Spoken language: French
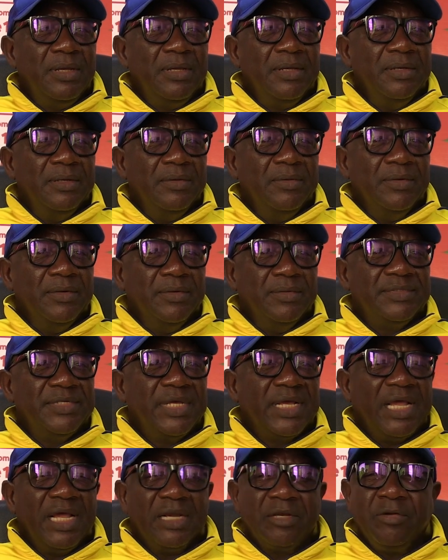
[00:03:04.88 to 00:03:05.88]
qui ne
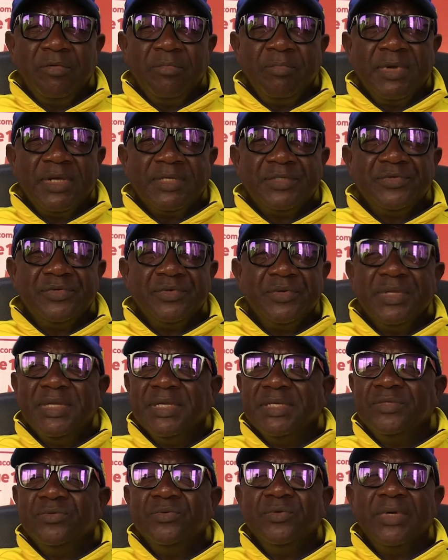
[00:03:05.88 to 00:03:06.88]
se calque pas sur
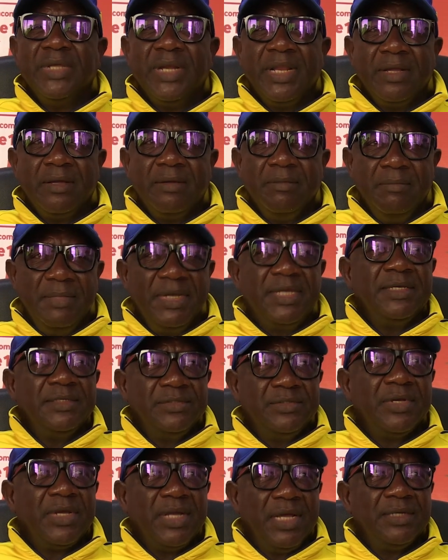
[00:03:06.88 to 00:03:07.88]
X ou Y, mais qui
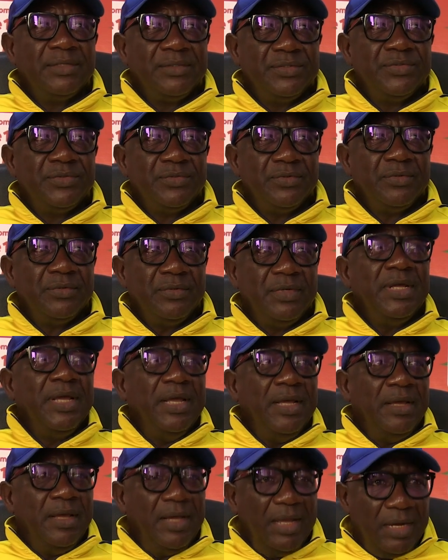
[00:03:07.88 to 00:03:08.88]
se calque sur
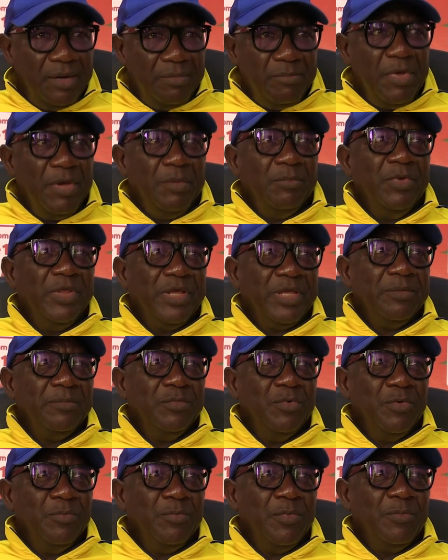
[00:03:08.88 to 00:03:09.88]
elle-même, l'équipe
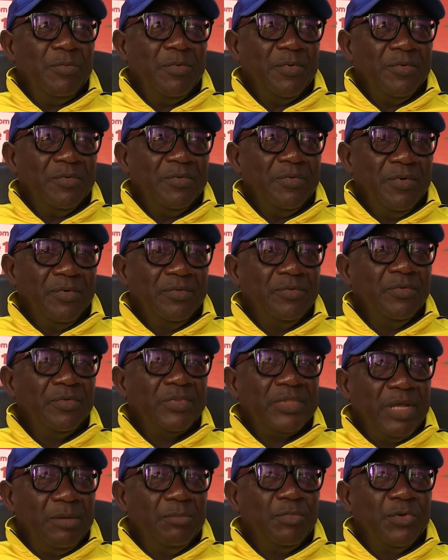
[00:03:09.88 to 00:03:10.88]
Loupopo. Donc nous
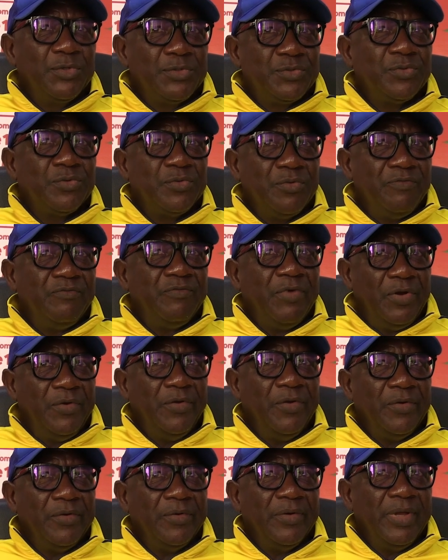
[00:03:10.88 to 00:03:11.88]
tablons sur nos
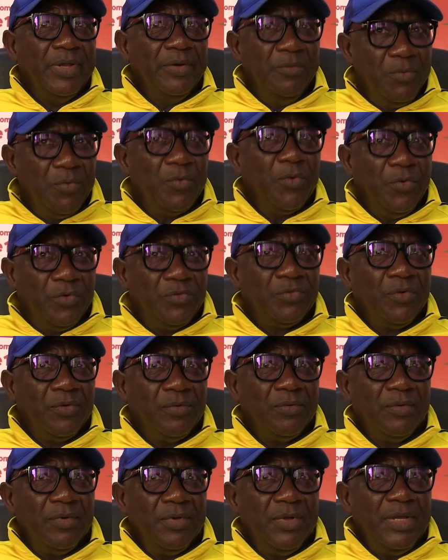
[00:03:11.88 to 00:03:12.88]
valeurs et nous
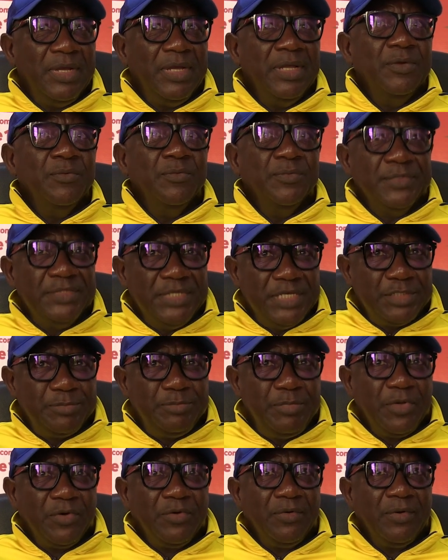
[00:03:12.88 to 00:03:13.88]
comptons et nous
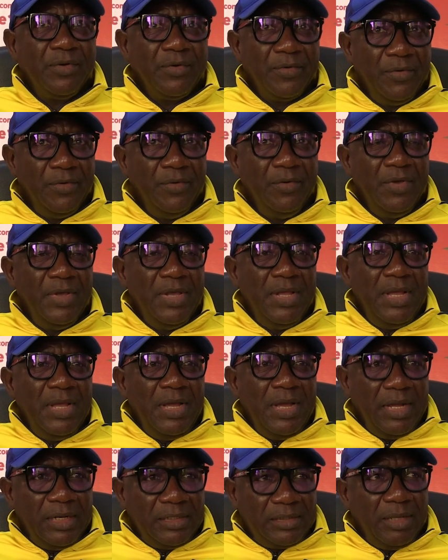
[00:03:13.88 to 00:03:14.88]
espérons que,
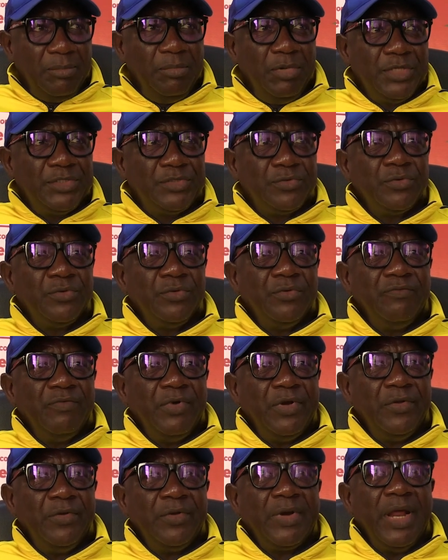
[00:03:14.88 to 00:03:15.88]
en tablant sur nos
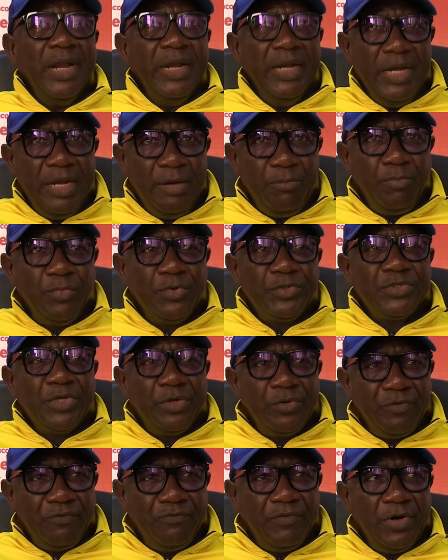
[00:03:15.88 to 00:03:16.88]
valeurs, en
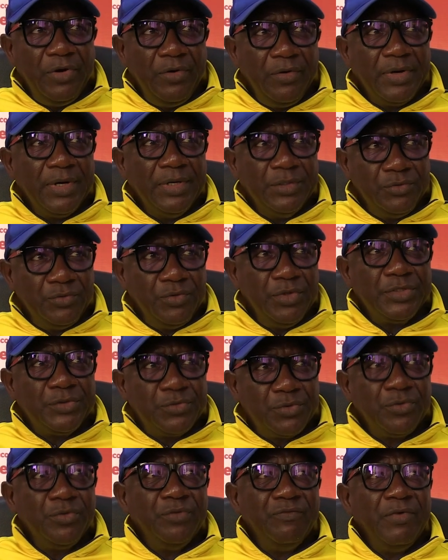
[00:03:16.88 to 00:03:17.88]
imposant nos valeurs, en jouant
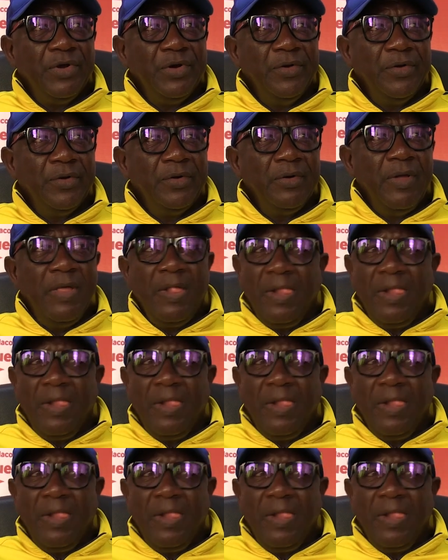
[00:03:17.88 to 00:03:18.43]
sur nos valeurs,